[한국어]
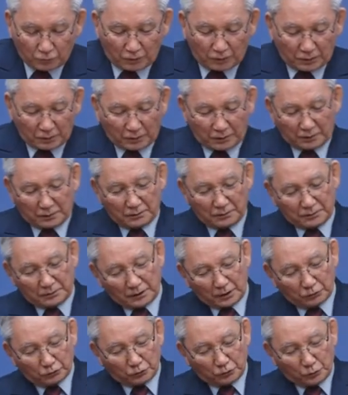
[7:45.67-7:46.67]
어,
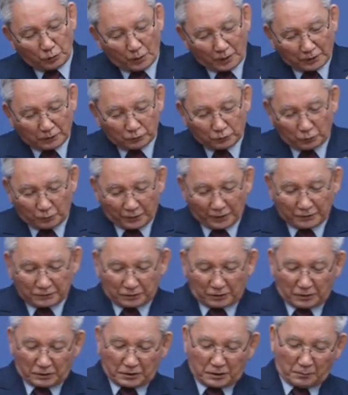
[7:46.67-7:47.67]
사도 요한을
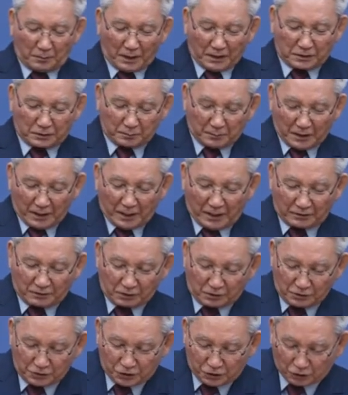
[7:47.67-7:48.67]
통해서 그 말씀을
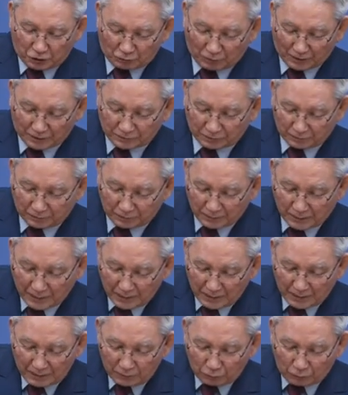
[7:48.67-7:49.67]
해설을 시켜놨어요.
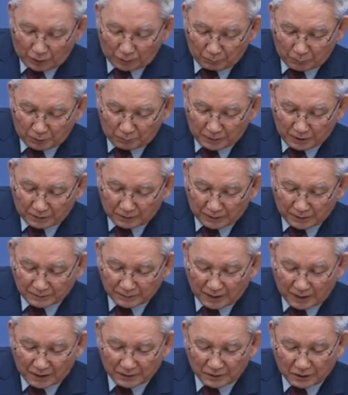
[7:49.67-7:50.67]
요한복음 1장
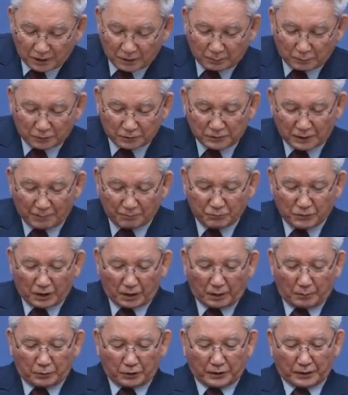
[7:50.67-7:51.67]
4절에 보
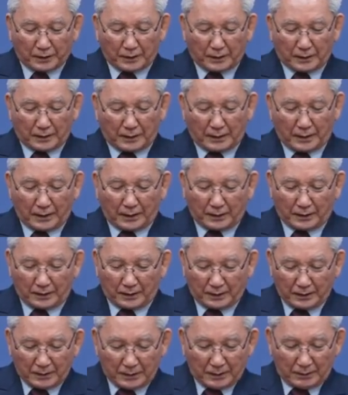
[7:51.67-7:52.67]
3절에 보니까
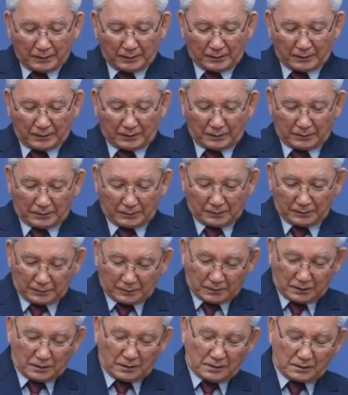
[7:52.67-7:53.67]
하나
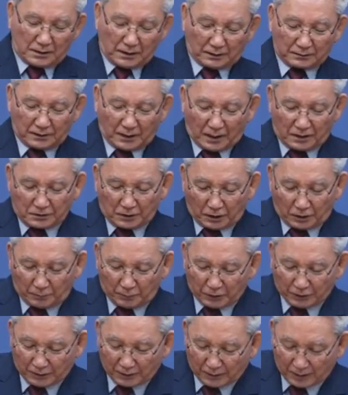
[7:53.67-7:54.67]
1장 어, 4절에
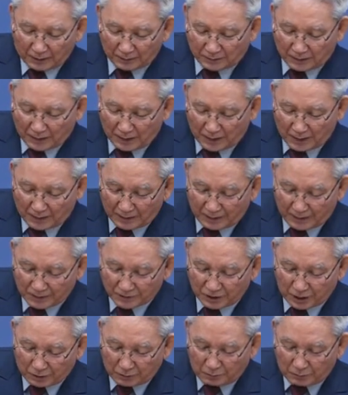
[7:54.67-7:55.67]
보니까 그 안에
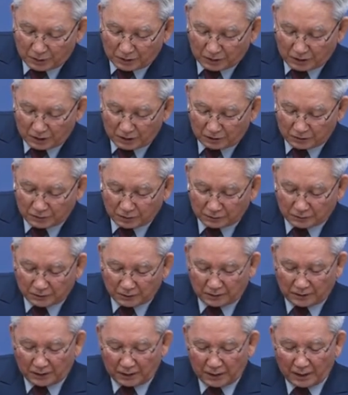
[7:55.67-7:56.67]
생명이
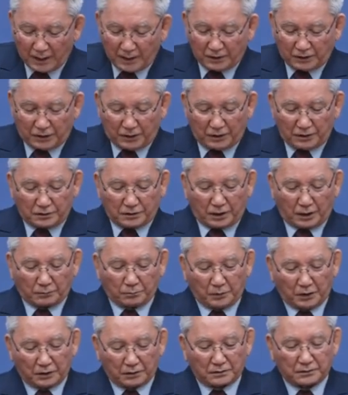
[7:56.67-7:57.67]
있었으니 이
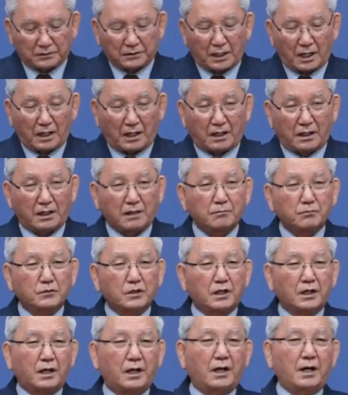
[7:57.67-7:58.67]
생명은
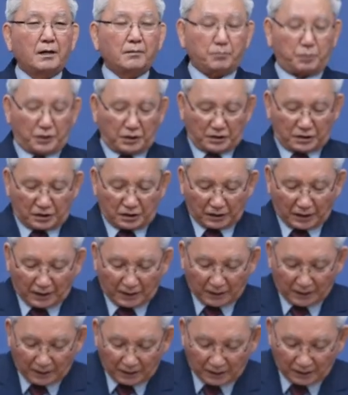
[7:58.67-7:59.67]
사람들의
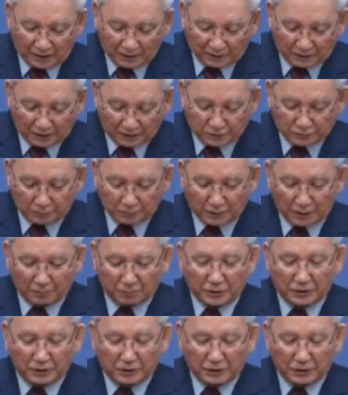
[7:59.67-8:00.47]
빛이라 그랬습니다.